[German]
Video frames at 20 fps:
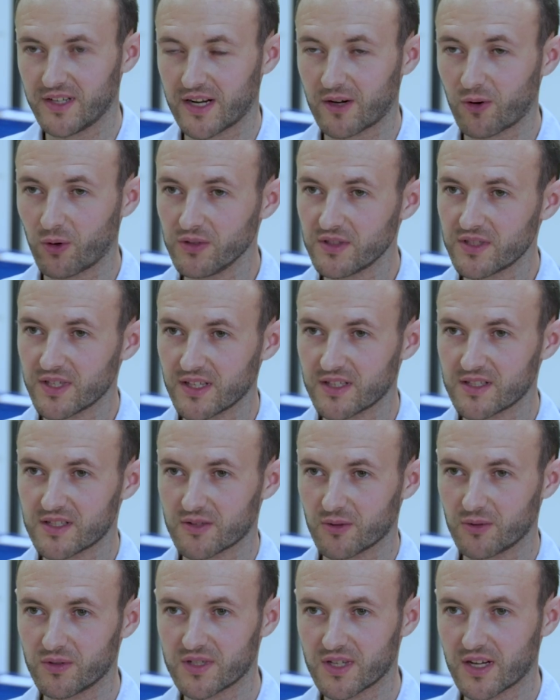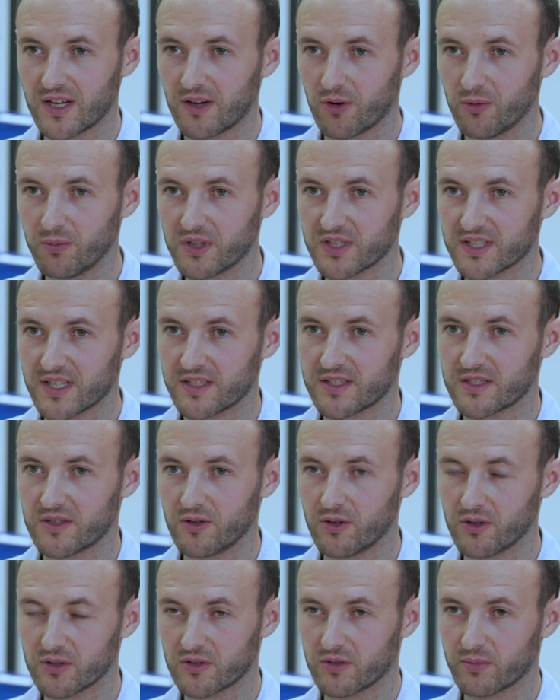Der Grundsatz unserer umgesetzten
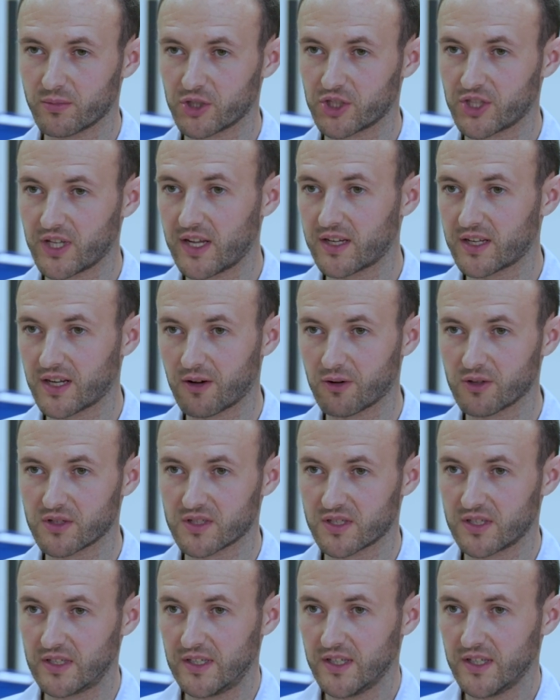Lösung besteht aus